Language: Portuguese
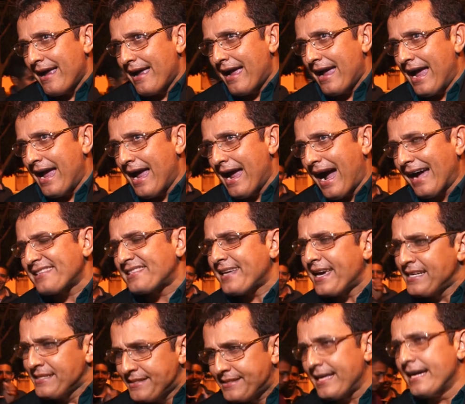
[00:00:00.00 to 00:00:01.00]
é,
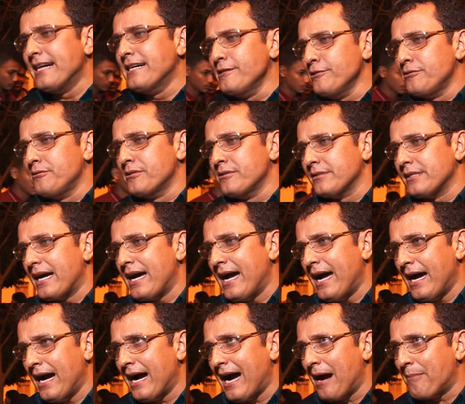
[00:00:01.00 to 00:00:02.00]
aceitando
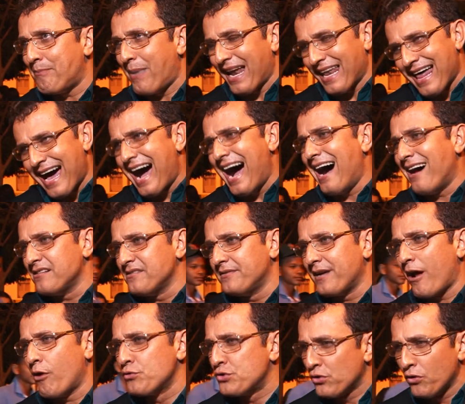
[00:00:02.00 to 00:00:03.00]
né, a
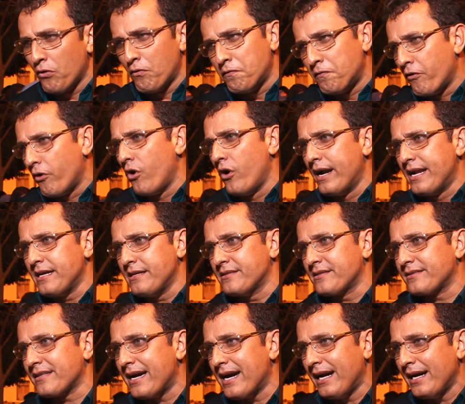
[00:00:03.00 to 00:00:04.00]
palavra, os
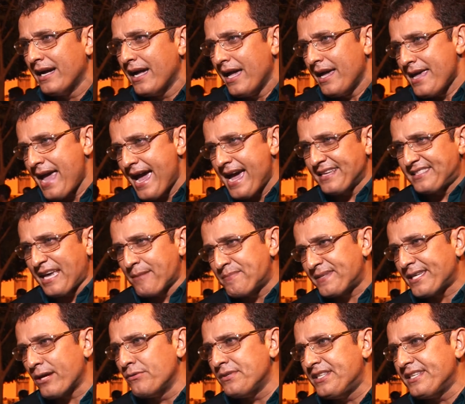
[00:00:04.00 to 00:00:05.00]
louvores, né? E a
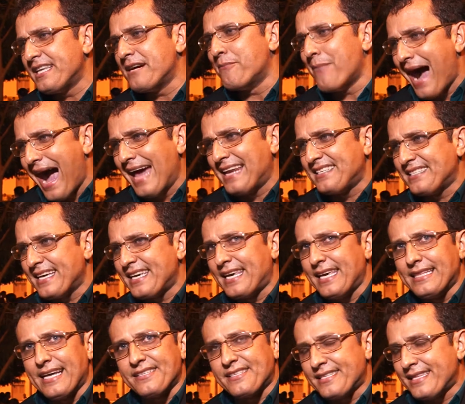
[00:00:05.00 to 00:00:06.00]
recepção de Damares
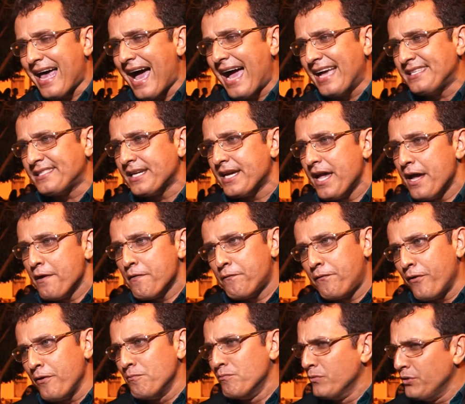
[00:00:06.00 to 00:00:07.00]
aqui na cidade
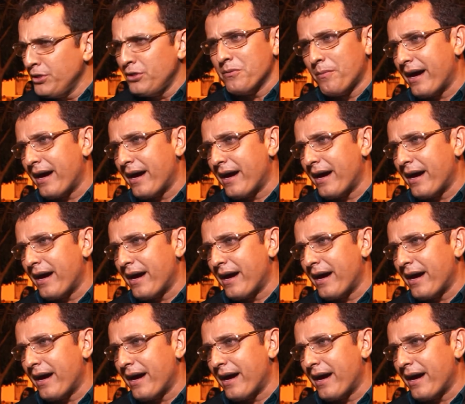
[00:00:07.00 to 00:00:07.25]
foi muito